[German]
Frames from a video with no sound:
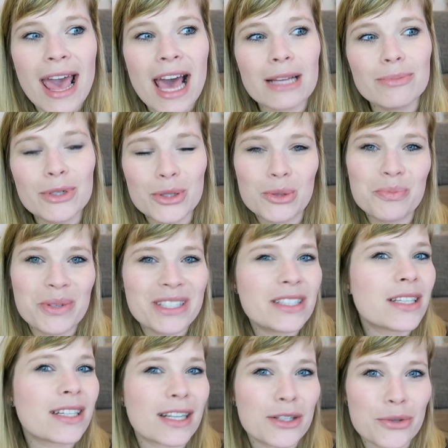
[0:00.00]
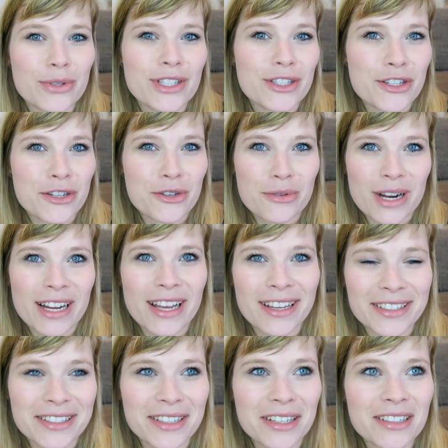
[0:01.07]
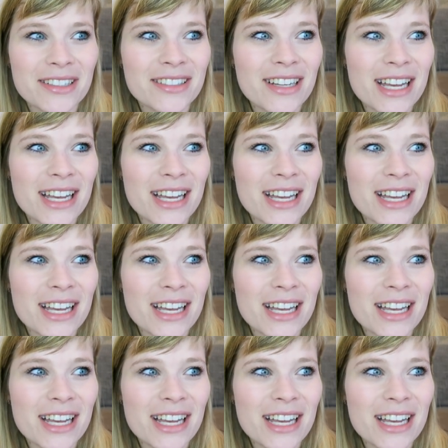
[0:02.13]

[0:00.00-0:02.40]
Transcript: Er hat mich so ein bisschen an Christian Grey erinnert. Ne?